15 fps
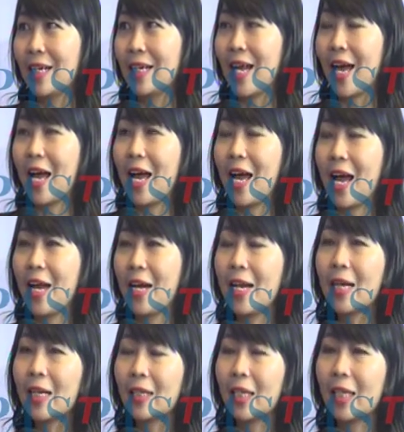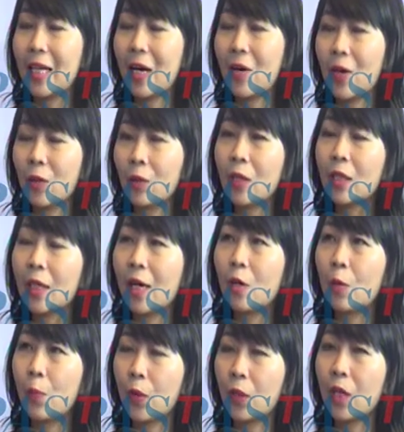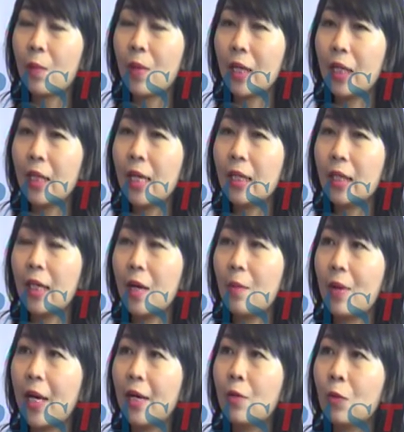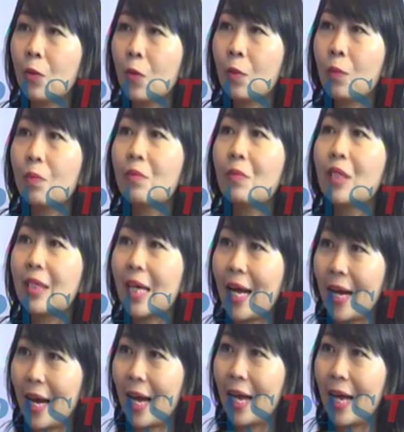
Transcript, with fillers: Nah, anak ketika orang tua yang terlalu protek berarti dia tidak berani untuk bicara